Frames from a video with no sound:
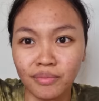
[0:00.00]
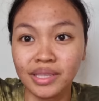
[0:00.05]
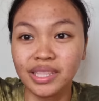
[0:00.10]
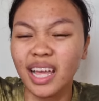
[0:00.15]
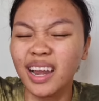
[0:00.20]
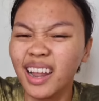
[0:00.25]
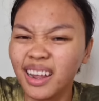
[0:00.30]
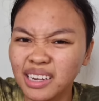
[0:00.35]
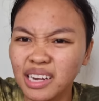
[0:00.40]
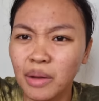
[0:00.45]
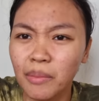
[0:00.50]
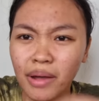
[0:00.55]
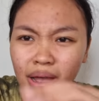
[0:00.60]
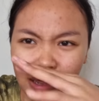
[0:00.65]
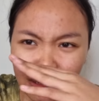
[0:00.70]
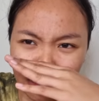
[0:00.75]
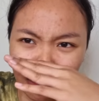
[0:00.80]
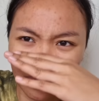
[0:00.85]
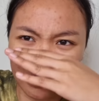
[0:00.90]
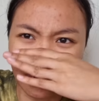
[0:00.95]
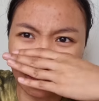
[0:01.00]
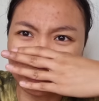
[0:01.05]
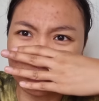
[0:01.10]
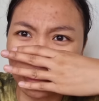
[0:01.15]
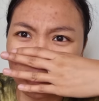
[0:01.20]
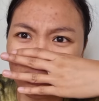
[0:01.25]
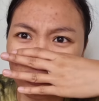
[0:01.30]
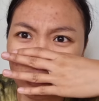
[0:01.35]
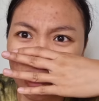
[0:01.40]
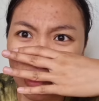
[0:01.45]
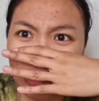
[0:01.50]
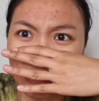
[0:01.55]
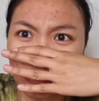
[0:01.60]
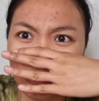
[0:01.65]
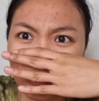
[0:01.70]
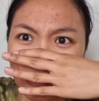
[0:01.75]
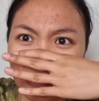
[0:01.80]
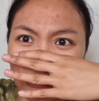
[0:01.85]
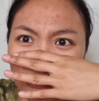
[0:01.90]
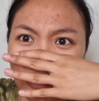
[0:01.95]
Mata naman. Hanggang dito lang,
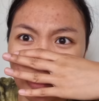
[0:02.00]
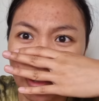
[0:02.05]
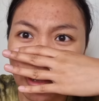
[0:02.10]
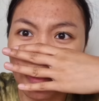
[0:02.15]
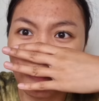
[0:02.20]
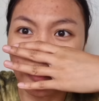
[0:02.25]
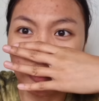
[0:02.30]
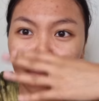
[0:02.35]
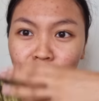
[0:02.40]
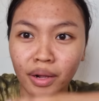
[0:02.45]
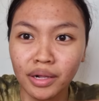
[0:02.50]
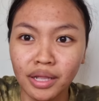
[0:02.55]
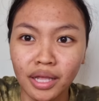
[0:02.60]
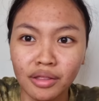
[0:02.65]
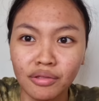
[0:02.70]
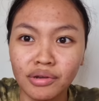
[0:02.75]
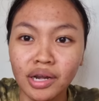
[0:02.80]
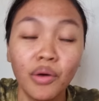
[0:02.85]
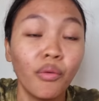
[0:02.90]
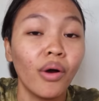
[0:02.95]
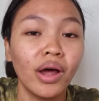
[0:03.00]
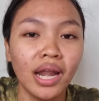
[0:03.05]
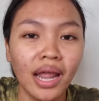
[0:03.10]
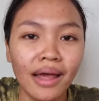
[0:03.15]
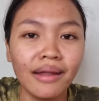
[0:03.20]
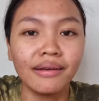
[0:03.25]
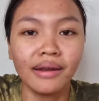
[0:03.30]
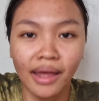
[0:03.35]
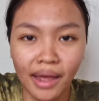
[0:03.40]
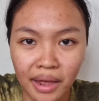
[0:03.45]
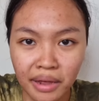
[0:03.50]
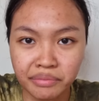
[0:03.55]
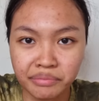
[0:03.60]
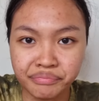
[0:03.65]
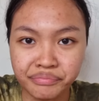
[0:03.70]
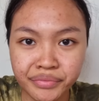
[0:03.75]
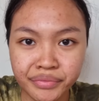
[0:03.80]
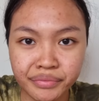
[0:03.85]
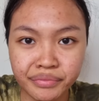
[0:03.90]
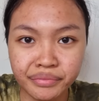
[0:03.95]
oo. Pero pag dito na, wala na.
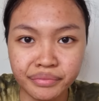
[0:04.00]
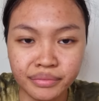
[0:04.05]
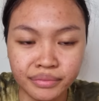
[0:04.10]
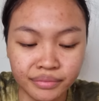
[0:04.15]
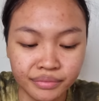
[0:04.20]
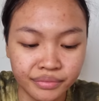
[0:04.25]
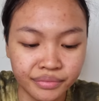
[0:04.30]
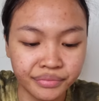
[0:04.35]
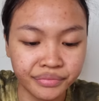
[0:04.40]
Mm-mm.